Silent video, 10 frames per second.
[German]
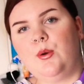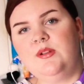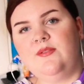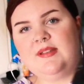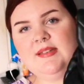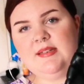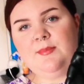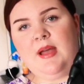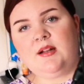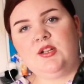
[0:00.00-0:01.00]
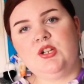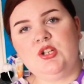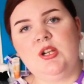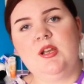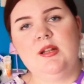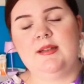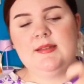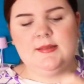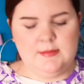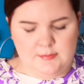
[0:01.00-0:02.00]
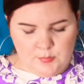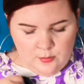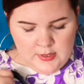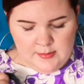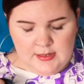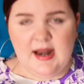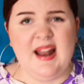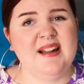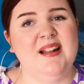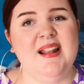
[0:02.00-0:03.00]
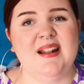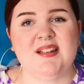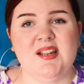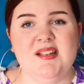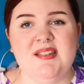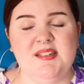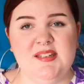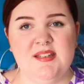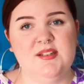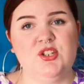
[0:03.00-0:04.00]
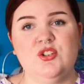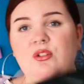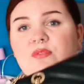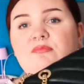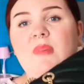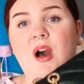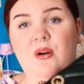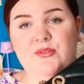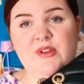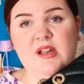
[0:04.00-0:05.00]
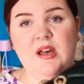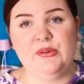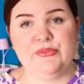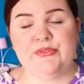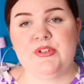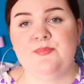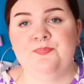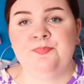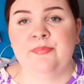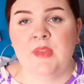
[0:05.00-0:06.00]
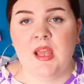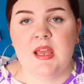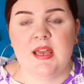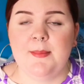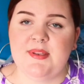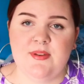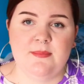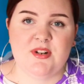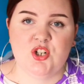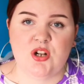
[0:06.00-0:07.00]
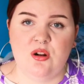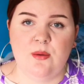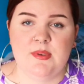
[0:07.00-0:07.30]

Und die war sehr, sehr praktisch. Das Problem dann leider dran ist, die ist schon ausverkauft. Aber ich werde mal schauen,